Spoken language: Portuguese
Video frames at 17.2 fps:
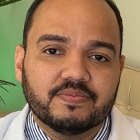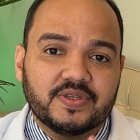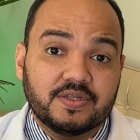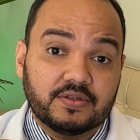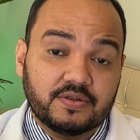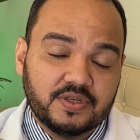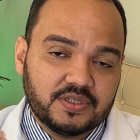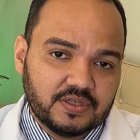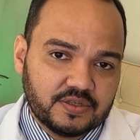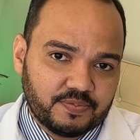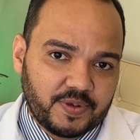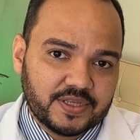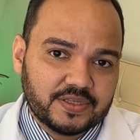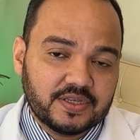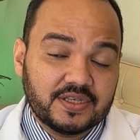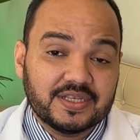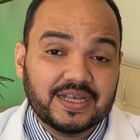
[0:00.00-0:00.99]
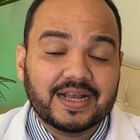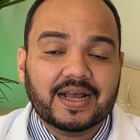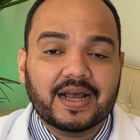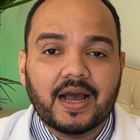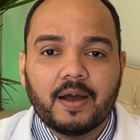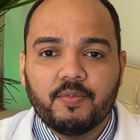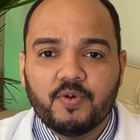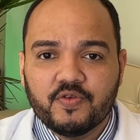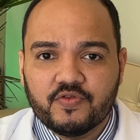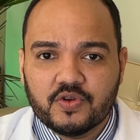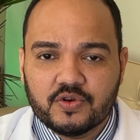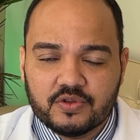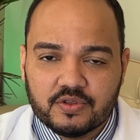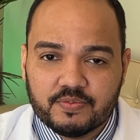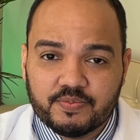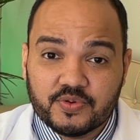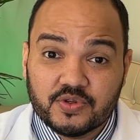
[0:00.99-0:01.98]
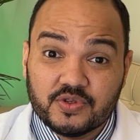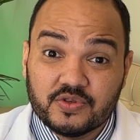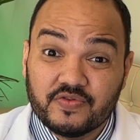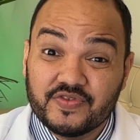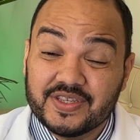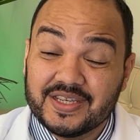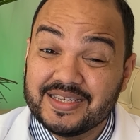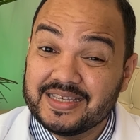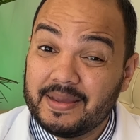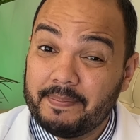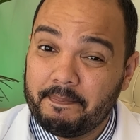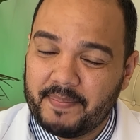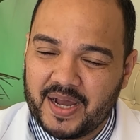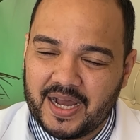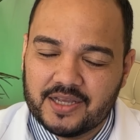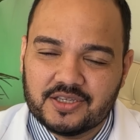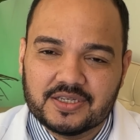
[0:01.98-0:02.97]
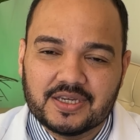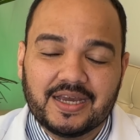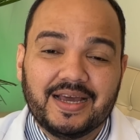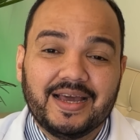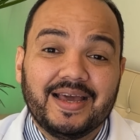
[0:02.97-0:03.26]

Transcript: Então esses pacientes acabam evoluindo por insuficiência hepática.